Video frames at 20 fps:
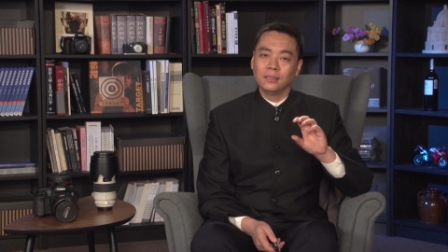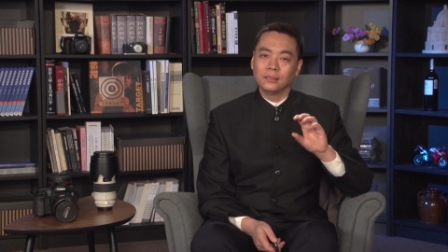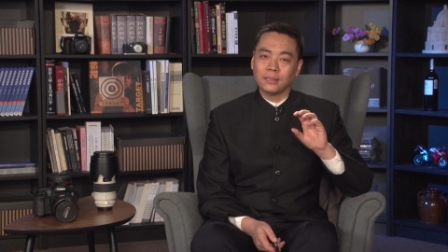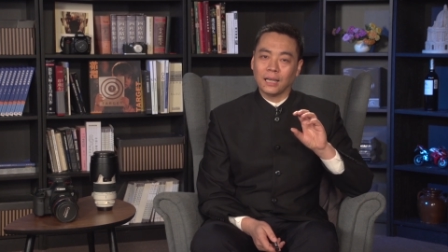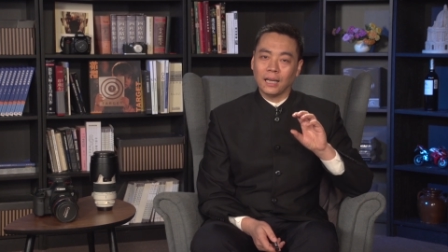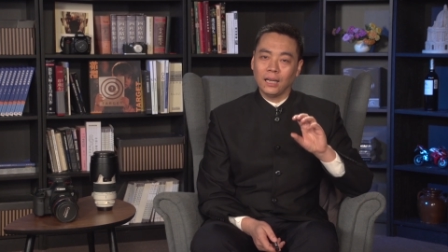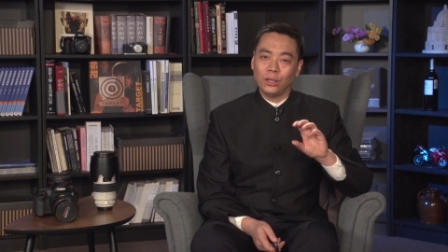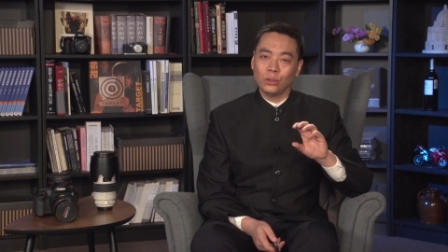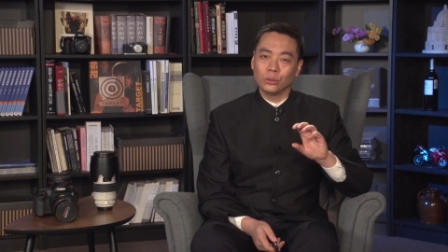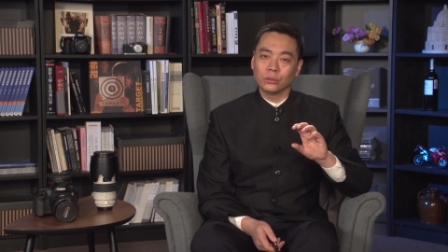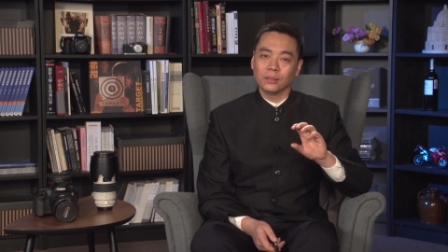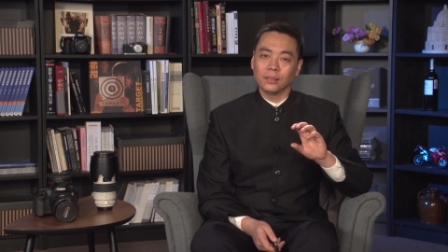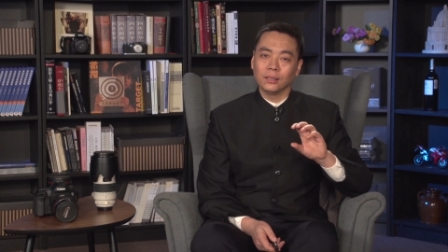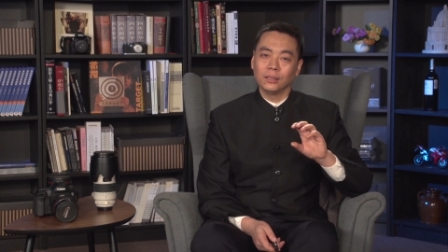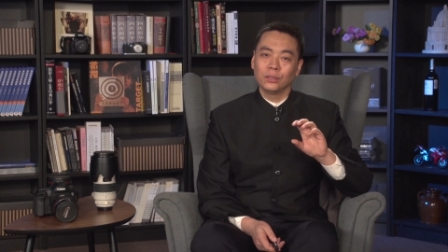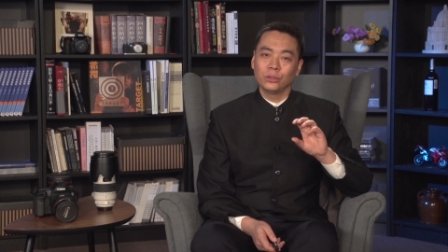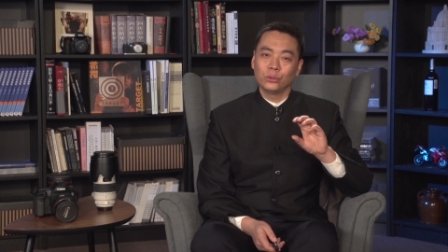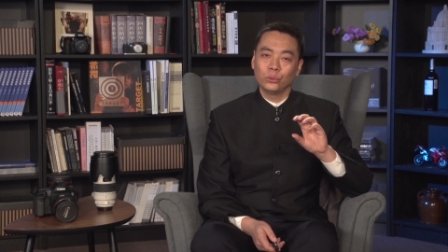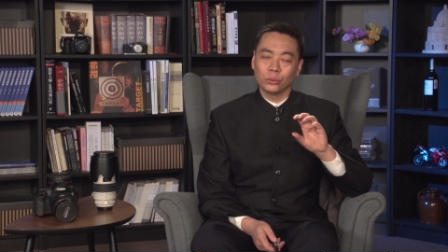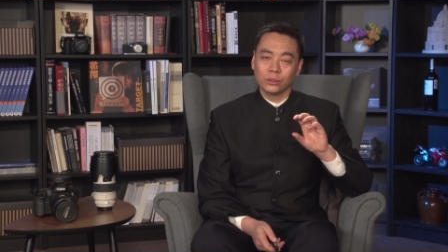然后
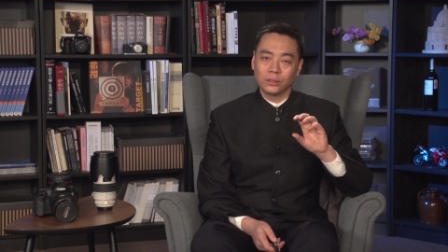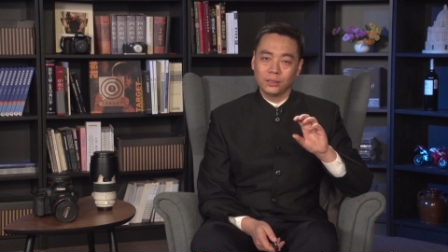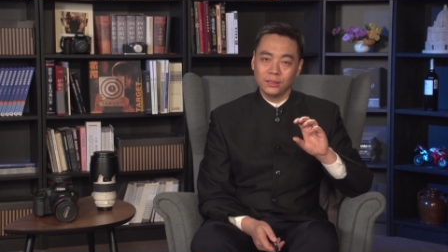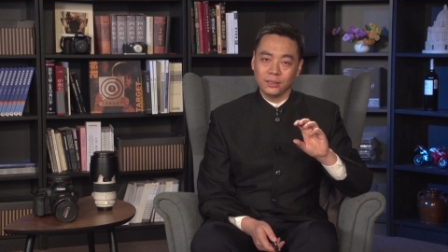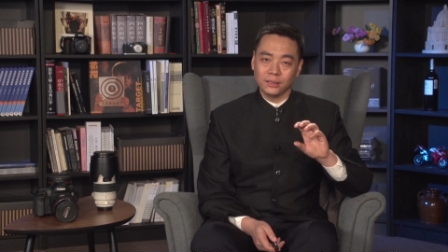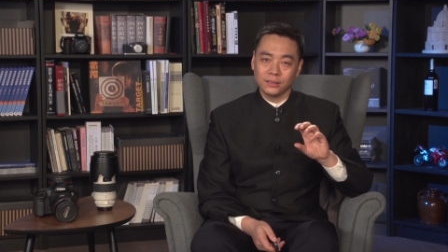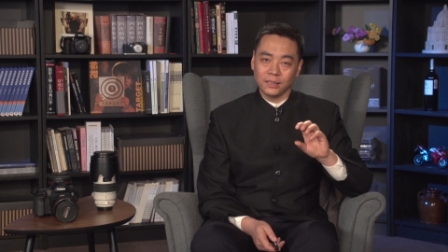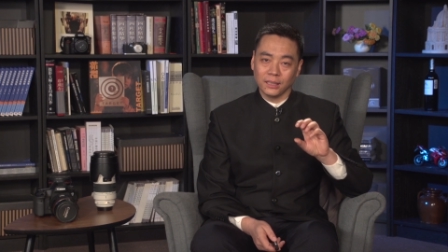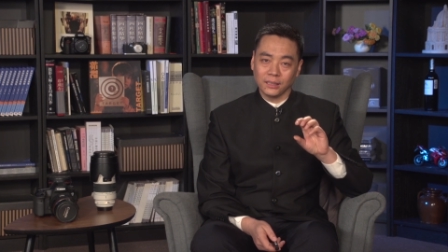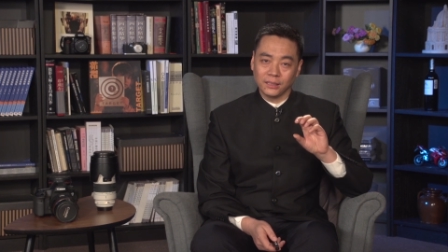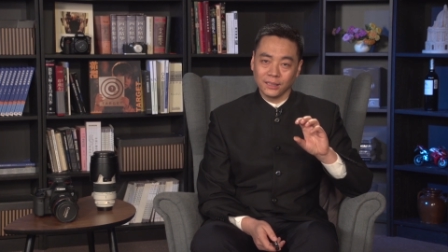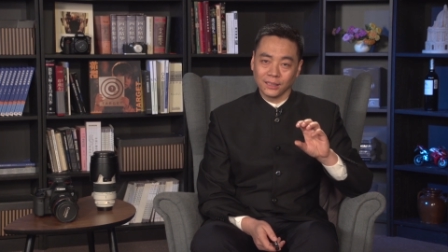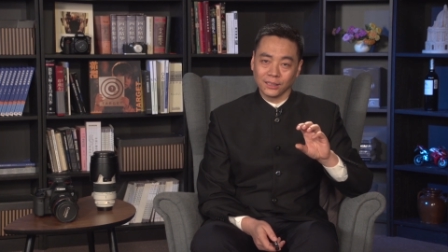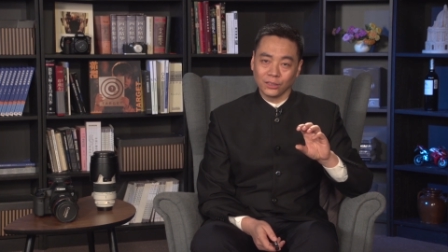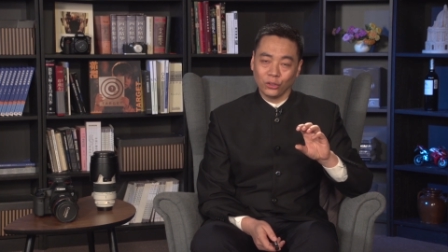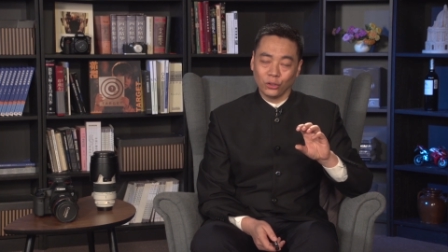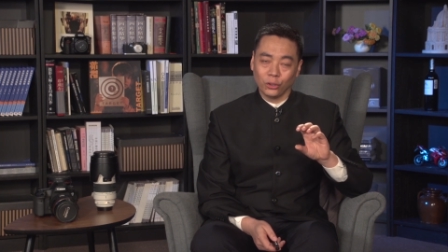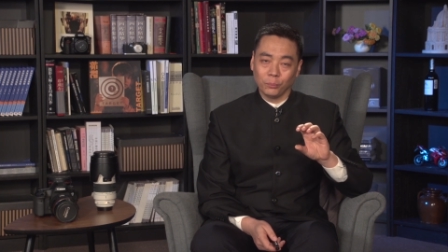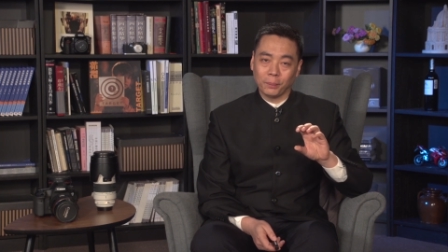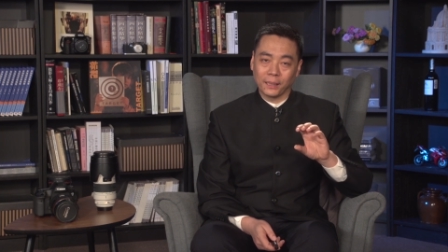呢，用特写镜
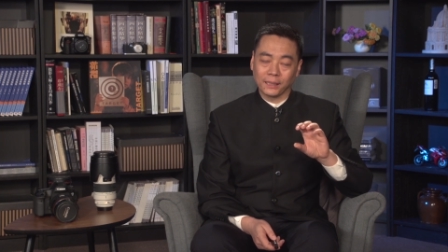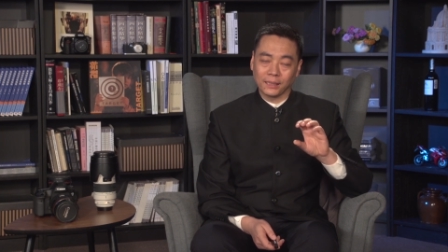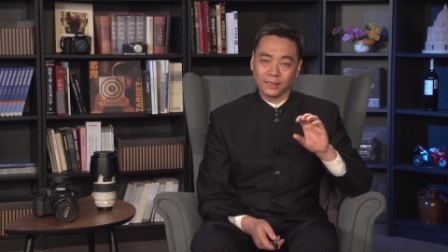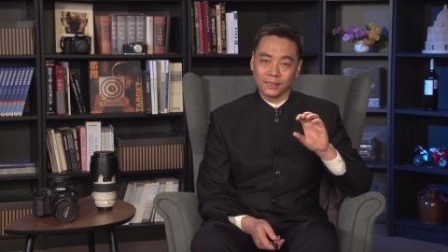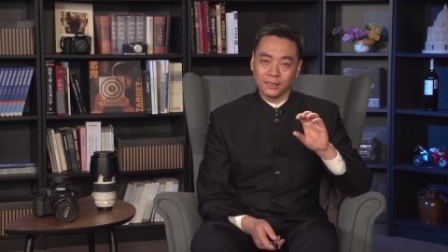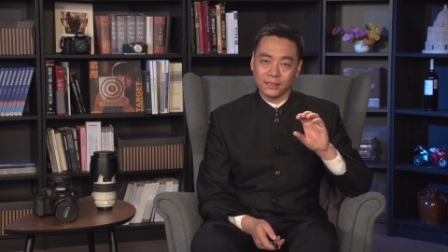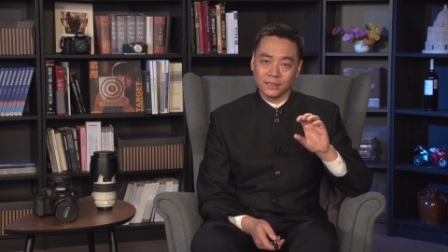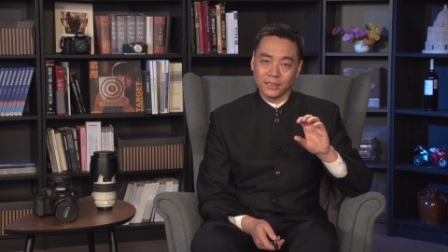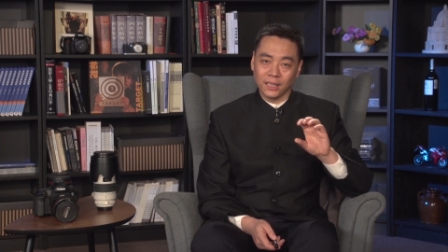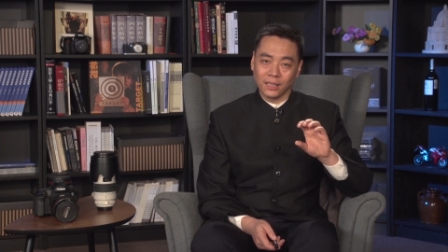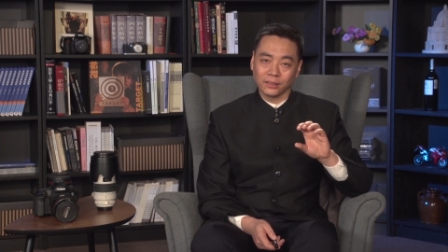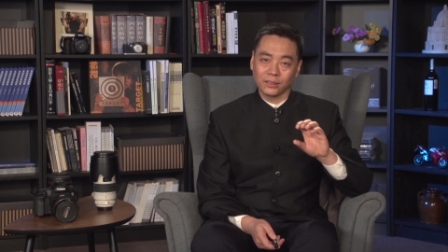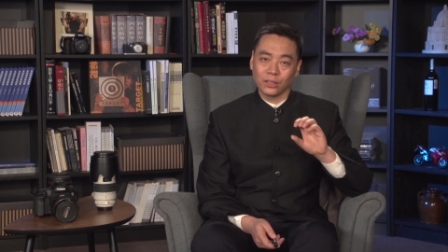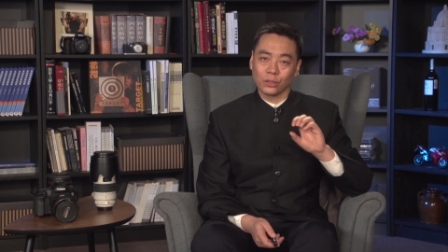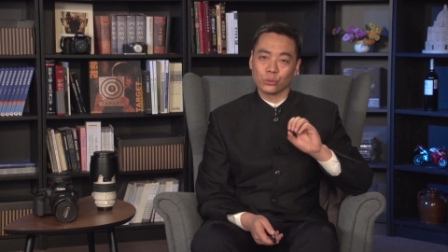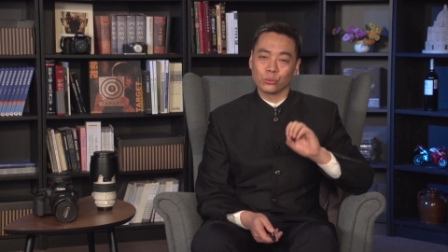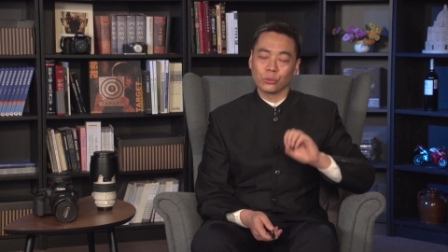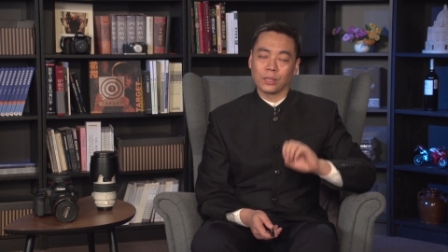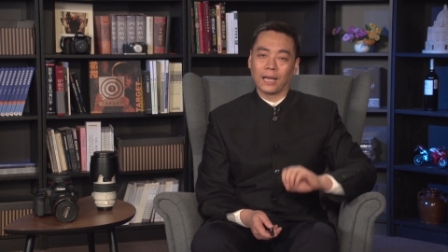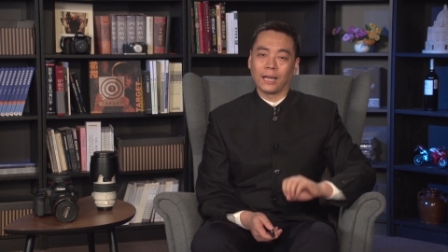头把它给强
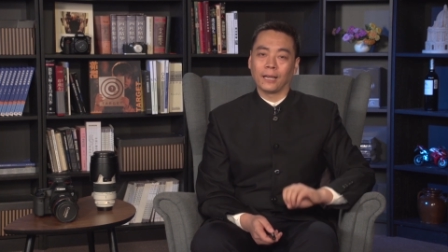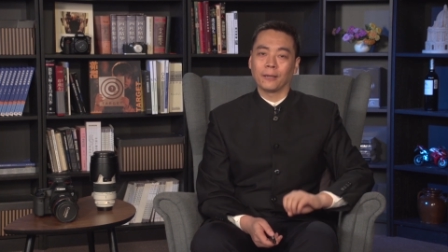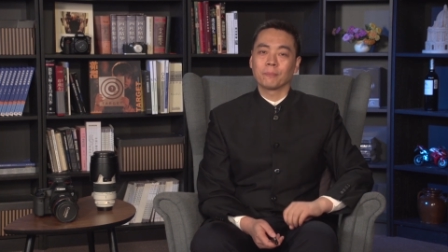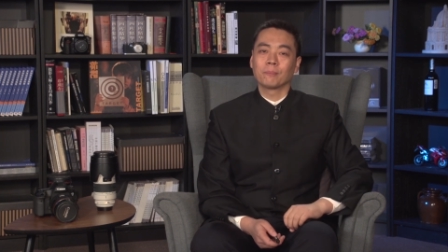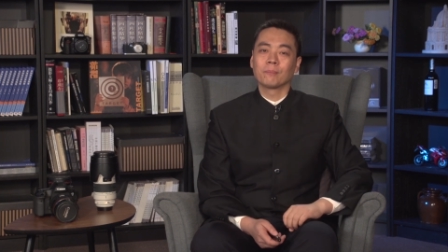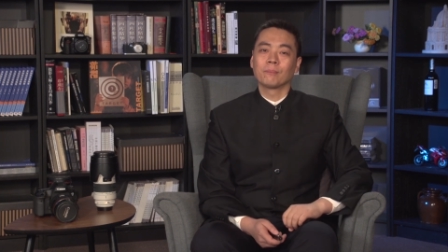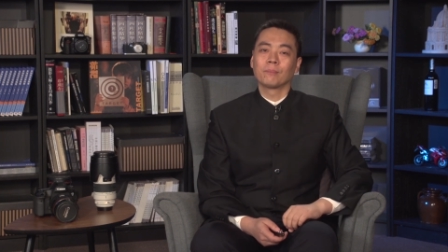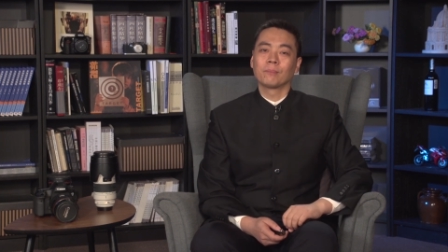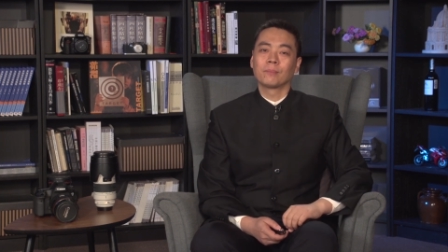调出来，